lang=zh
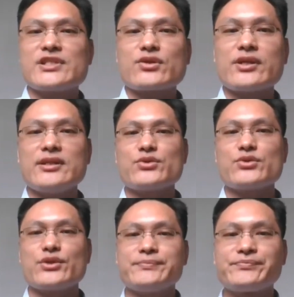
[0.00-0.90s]
没有
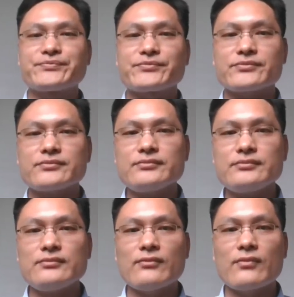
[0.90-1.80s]
它，人这个
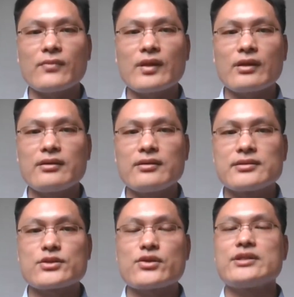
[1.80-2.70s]
活力系统就
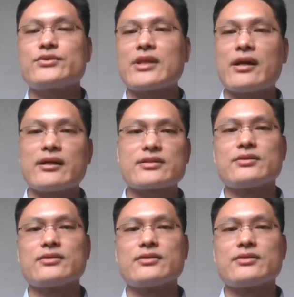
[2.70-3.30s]
没有活力了。